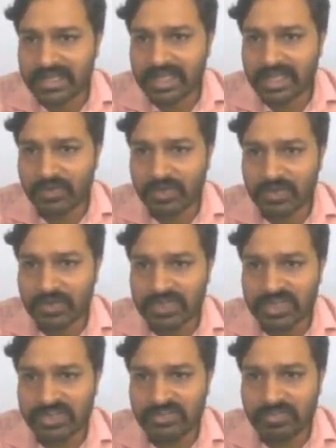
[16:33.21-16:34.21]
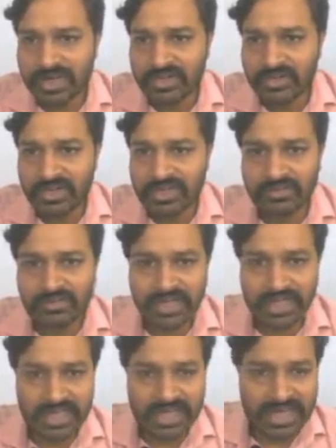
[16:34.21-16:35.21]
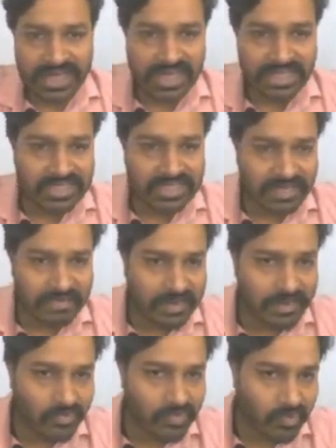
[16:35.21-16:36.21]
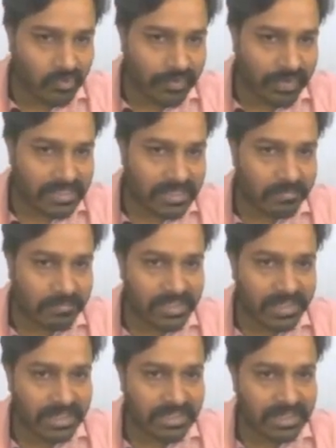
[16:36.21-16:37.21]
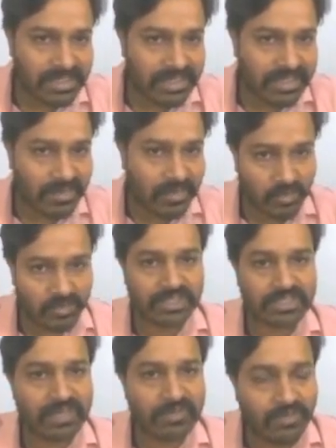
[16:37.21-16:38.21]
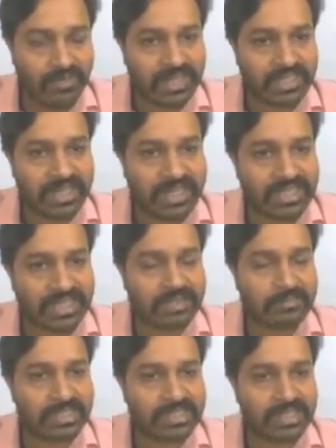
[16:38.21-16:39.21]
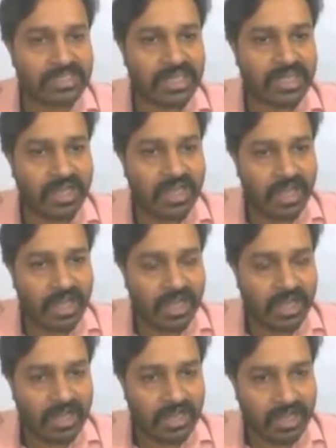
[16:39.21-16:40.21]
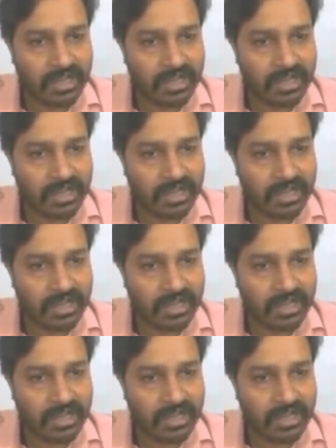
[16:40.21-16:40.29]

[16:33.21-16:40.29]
दे वॉन्ट टू सेव मनी ऑन द वे रास्ते में वो पैसा बचाना चाहते हैं हो सकता है वो वहां जाके ज्यादा पैसा अच्छा